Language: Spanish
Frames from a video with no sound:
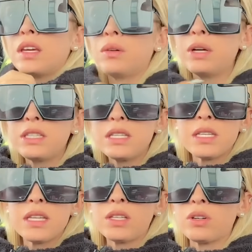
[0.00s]
Y güey, se
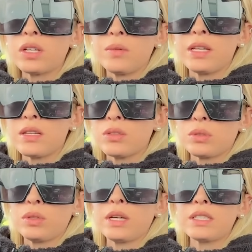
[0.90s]
siente horrible, se los
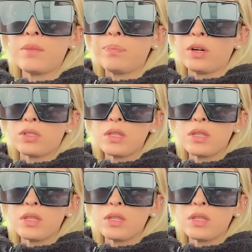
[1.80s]
juro que es el peor